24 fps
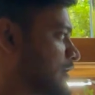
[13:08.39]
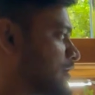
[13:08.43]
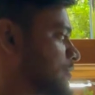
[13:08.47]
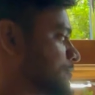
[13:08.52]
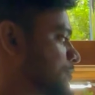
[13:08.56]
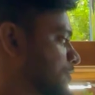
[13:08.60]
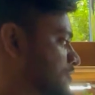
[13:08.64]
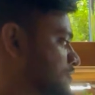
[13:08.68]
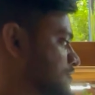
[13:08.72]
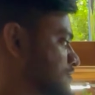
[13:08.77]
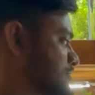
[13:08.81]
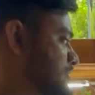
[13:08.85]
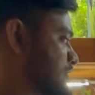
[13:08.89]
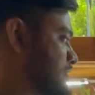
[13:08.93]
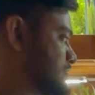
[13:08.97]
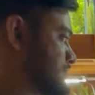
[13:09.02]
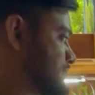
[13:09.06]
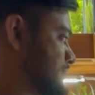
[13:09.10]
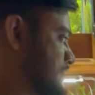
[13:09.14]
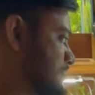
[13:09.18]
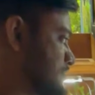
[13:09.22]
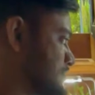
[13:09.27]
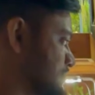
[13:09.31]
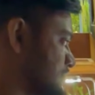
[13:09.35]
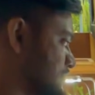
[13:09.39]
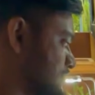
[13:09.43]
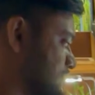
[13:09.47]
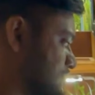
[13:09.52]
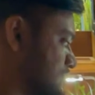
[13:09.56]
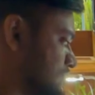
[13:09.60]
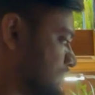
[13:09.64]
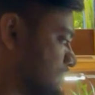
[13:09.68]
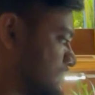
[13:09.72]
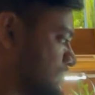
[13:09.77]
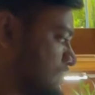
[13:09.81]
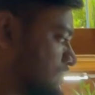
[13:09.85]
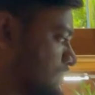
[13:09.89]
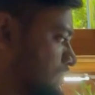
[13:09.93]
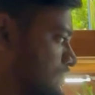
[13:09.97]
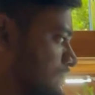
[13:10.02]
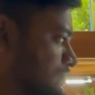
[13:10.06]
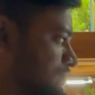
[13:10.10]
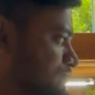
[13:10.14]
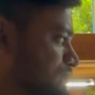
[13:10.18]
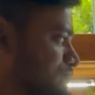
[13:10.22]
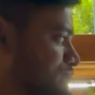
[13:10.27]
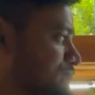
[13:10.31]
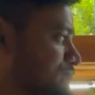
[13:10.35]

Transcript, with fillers: entrepreneurs as well और